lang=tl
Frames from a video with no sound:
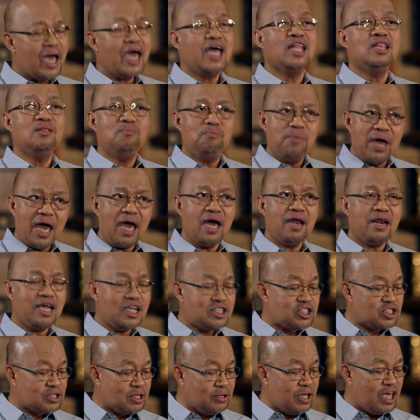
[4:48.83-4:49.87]
and
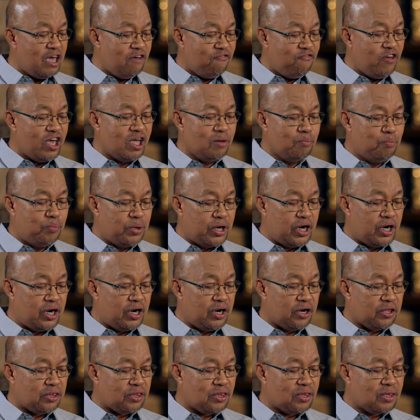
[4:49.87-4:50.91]
Mary's giving
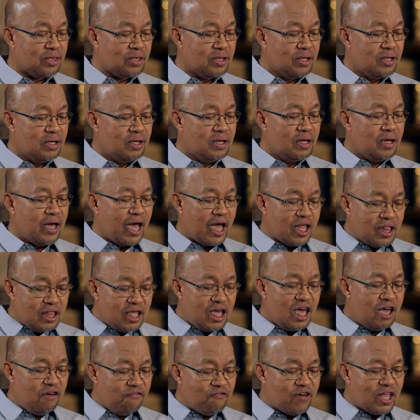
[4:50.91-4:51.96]
birth
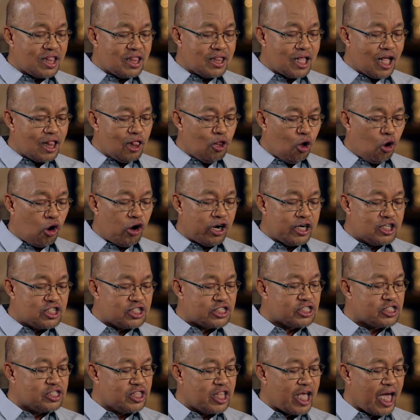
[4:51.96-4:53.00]
and even the
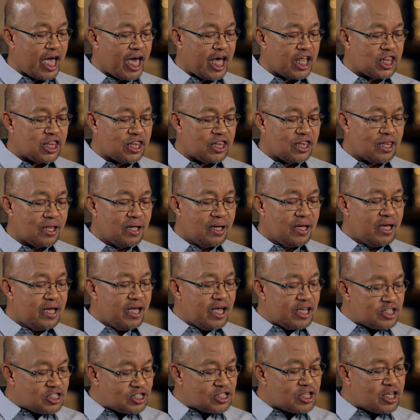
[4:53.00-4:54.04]
Lord's death
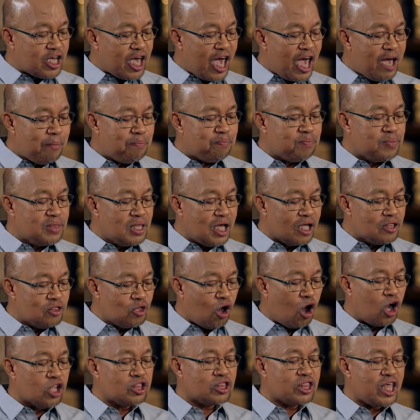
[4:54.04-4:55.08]
escape the
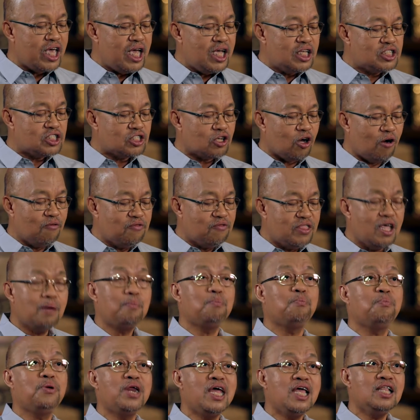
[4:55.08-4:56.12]
notice of the
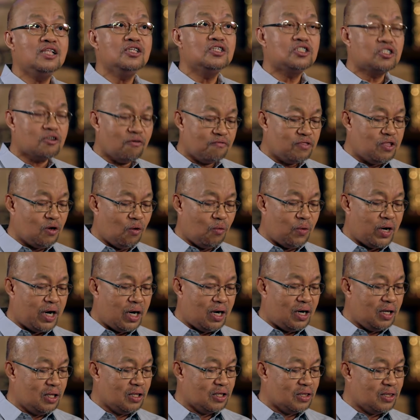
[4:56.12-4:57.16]
prince of the
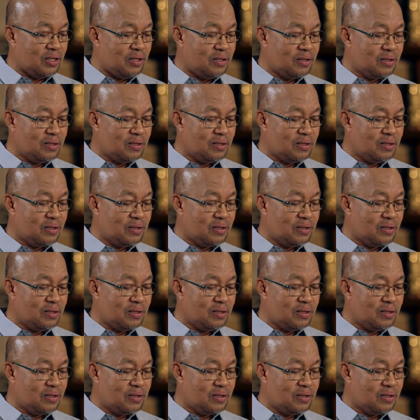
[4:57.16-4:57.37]
world.